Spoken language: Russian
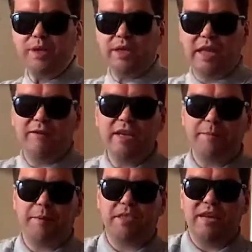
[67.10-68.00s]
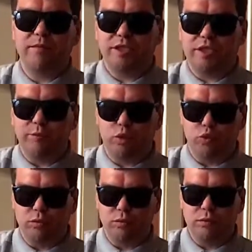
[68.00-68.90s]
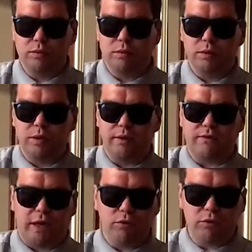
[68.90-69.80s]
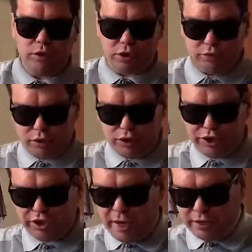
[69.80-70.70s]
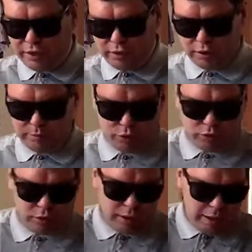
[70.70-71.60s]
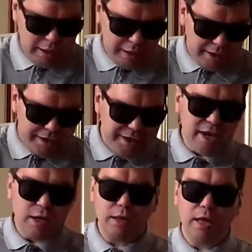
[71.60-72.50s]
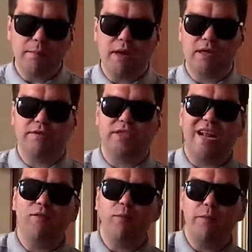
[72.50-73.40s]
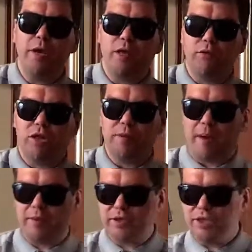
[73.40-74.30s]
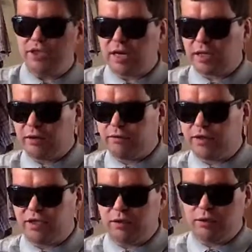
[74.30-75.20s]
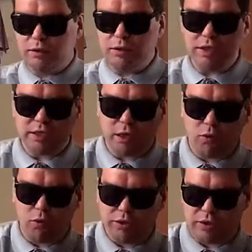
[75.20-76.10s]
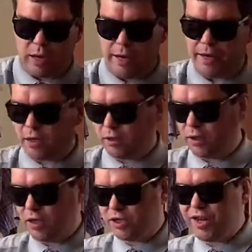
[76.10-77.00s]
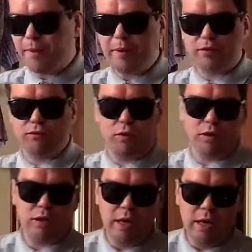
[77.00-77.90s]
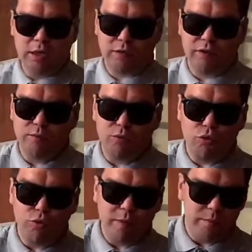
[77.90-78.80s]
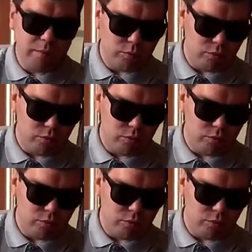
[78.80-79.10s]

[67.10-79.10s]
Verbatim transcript: Давайте представим семью, в которой живет незрячий ребенок. И ни одна мать в здравом уме и твердой памяти никогда в жизни не захочет, а некоторые даже не позволят, своему любимому